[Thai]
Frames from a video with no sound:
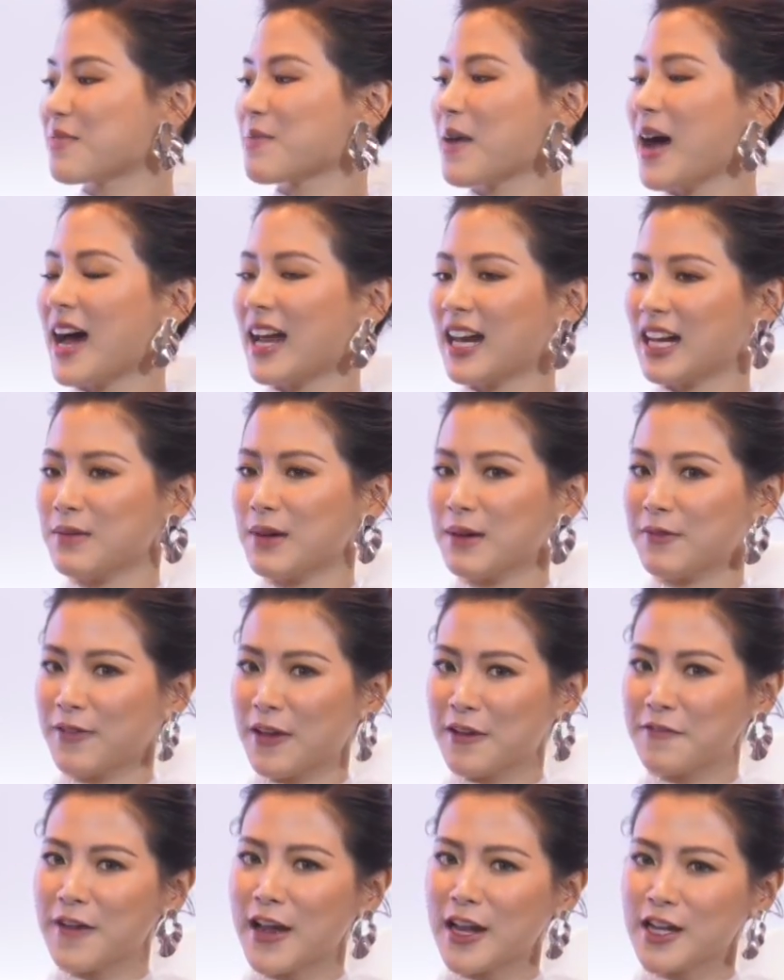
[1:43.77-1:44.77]
กันมาแล้วแบบ
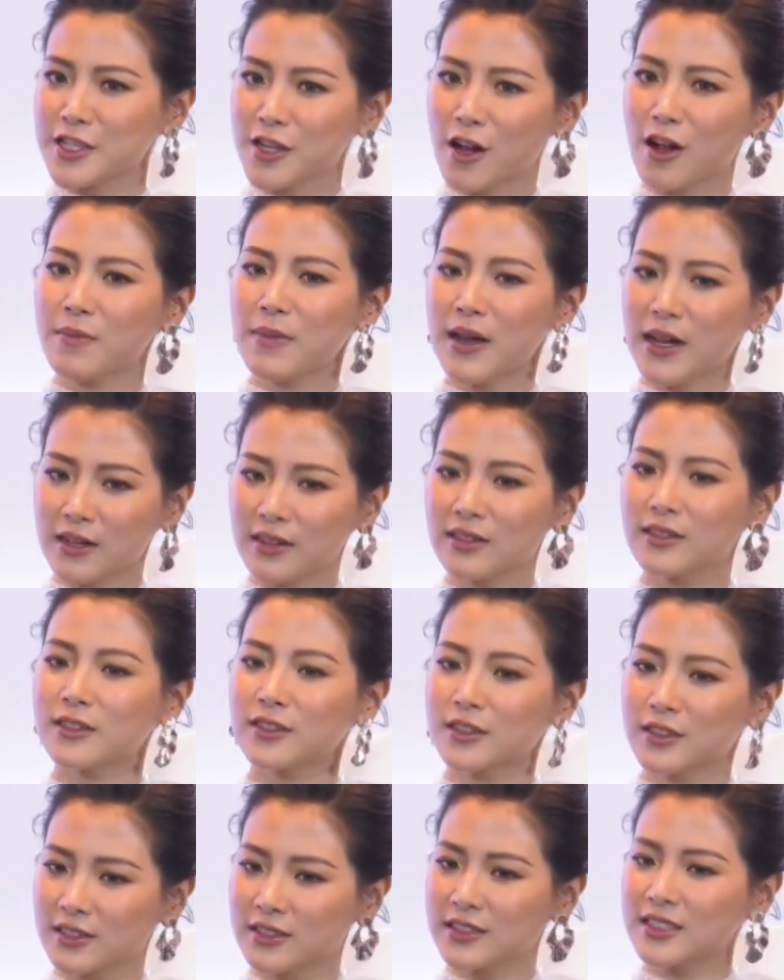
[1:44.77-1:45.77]
แฟนๆชอบมากก็เอ
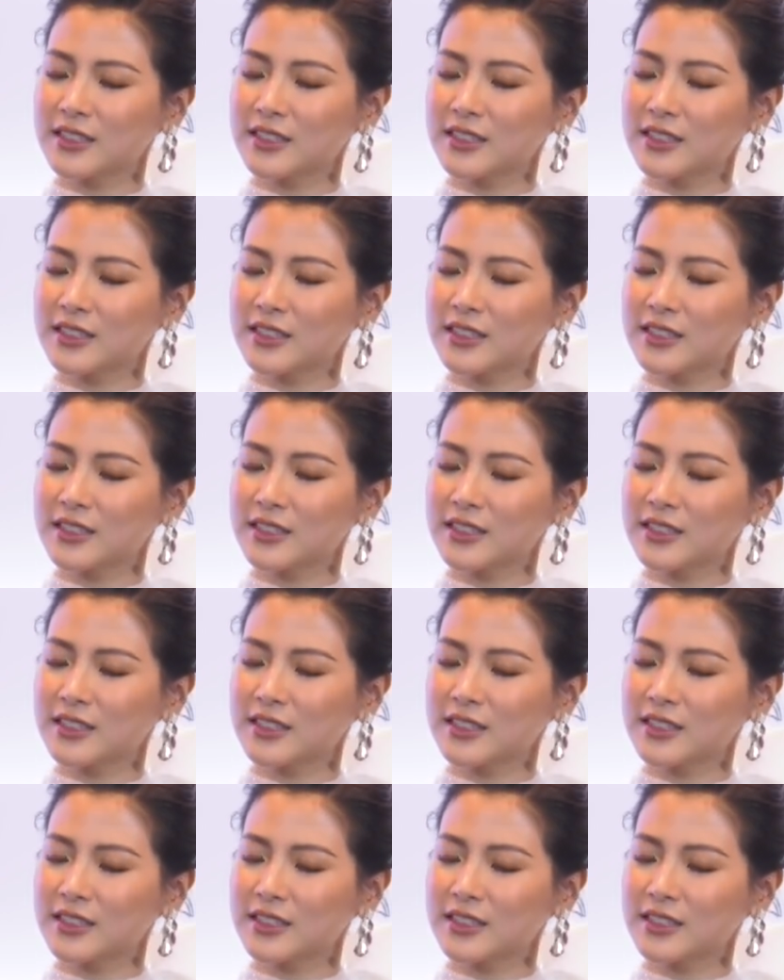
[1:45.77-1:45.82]
อ